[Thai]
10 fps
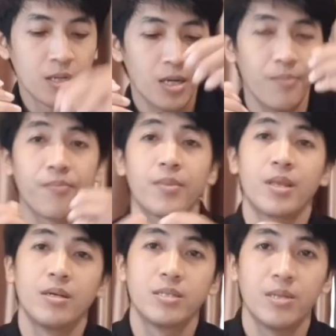ครับ
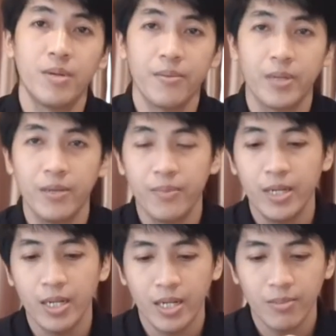สำหรับคลิป
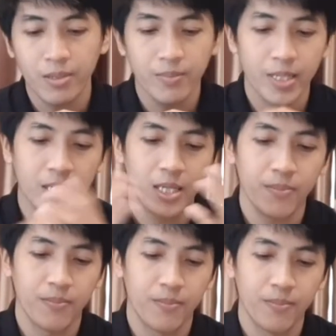นี้นะครับก็เป็นคลิ
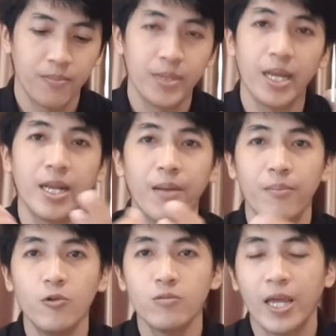ปแนะ
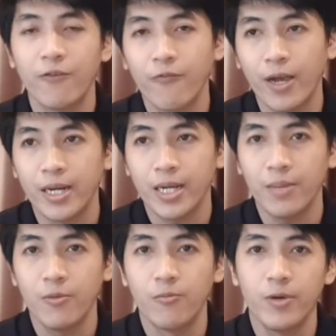นำลูกไดไฟนะค
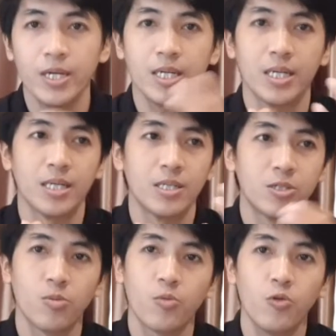รับ ผมว่า
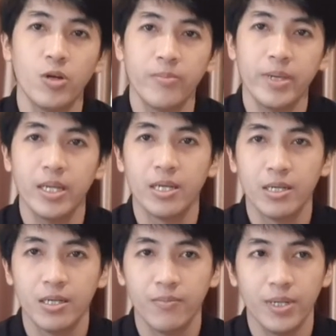สมควรมีหรื
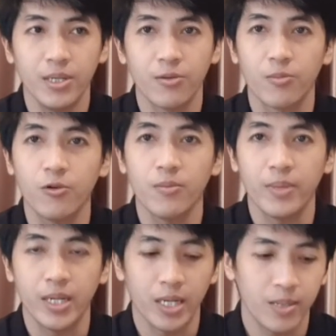อไม่สมควร
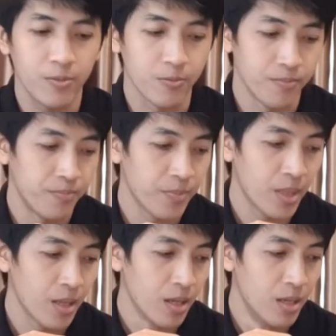มีนะครับผม
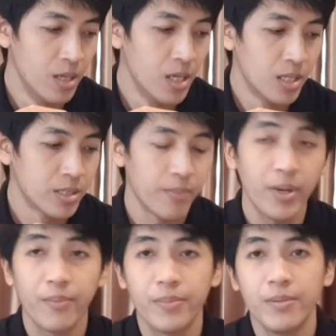สำ
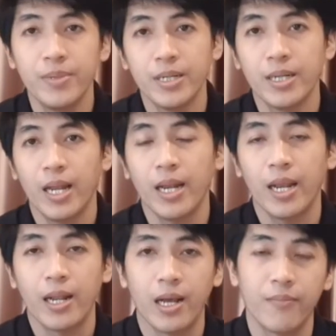หรับเพื่อนๆท่านใด
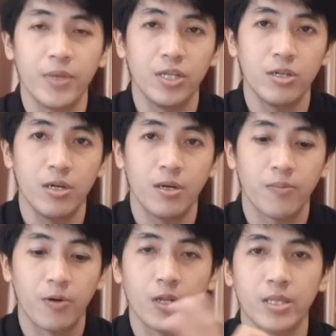นะครับที่ชอบ
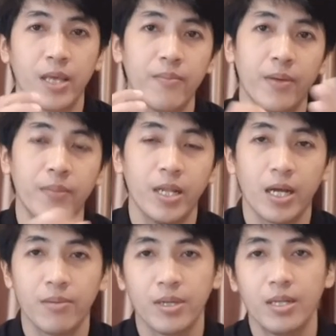คอนเทนต์แบบนี้
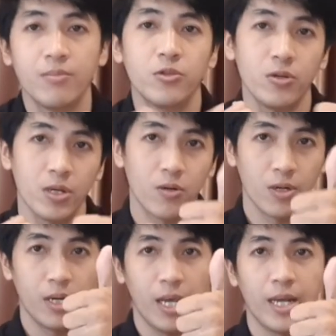นะครับอย่าลืมช่วยก
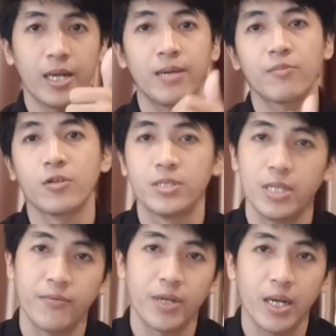ดไลค์นะครับ กด
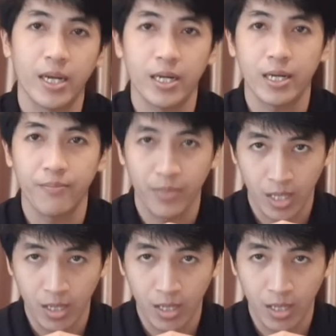Subscribe นะครับ